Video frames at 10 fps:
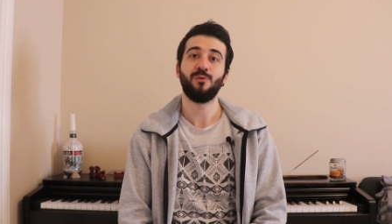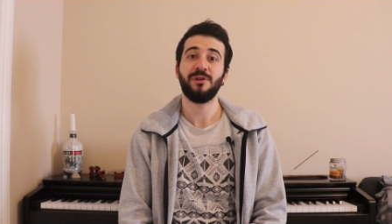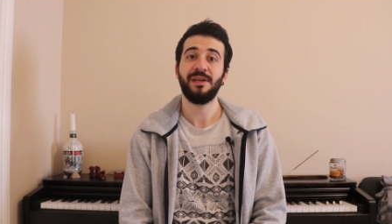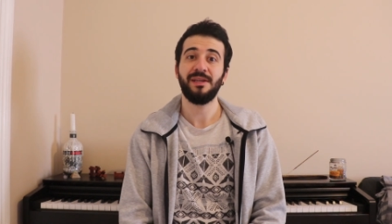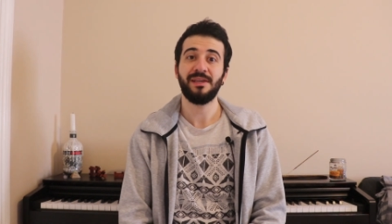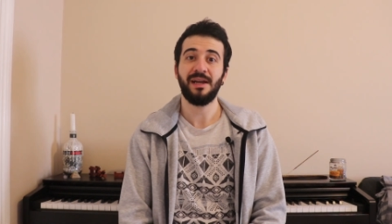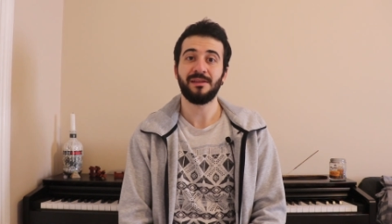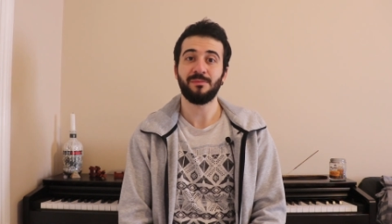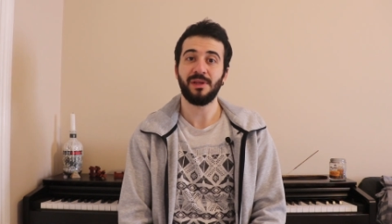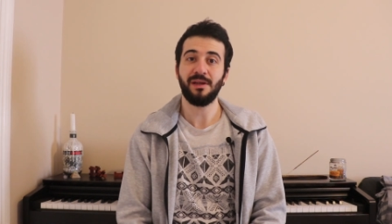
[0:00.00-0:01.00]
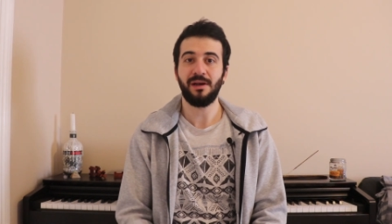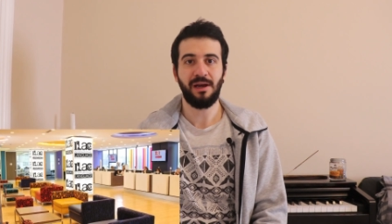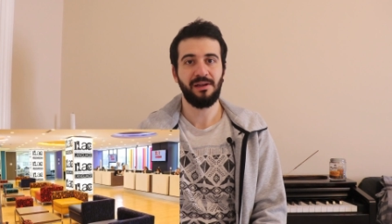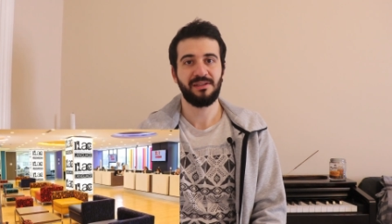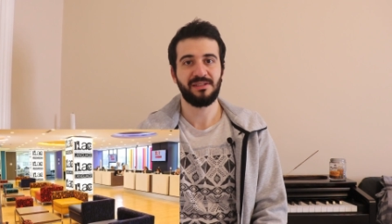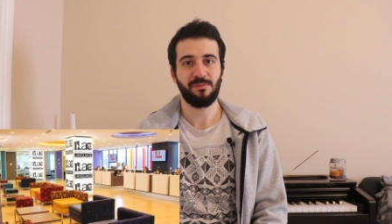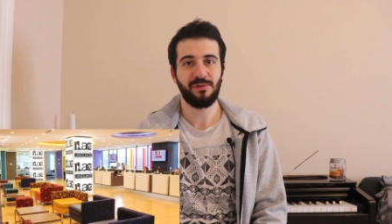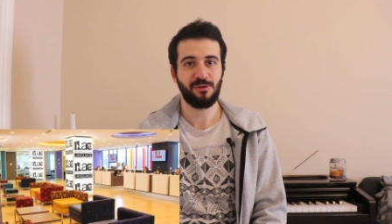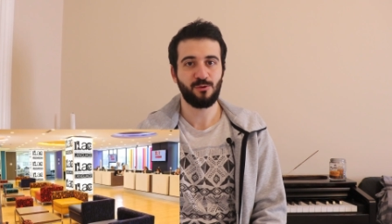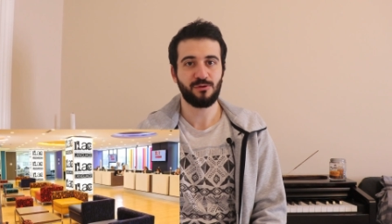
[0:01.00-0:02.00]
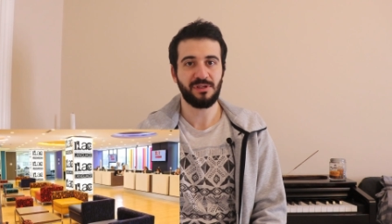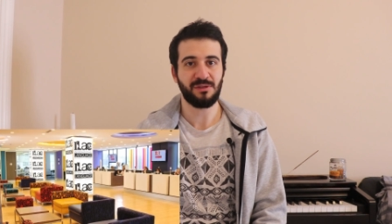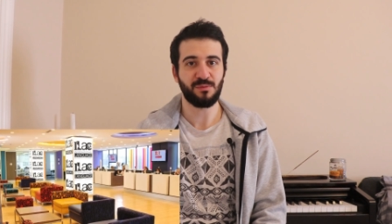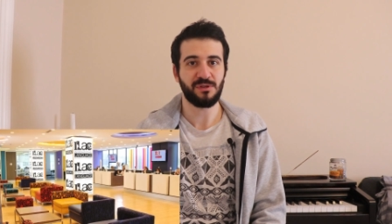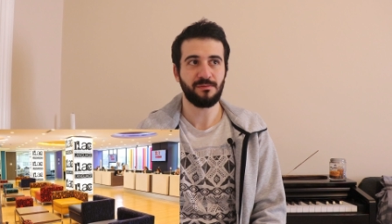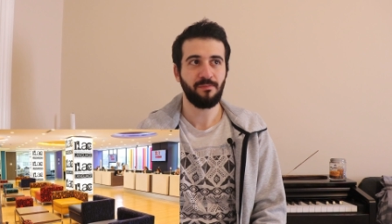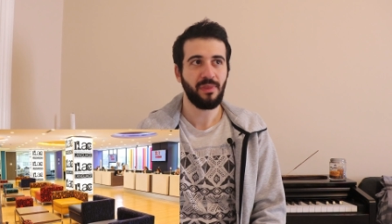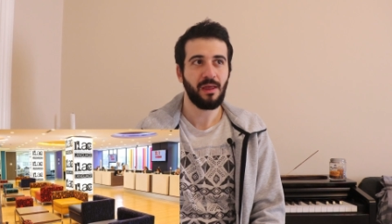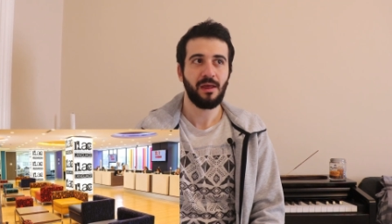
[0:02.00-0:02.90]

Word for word: buraya ilk geldiğimde aylık isimli dil kursuna gitmiştim.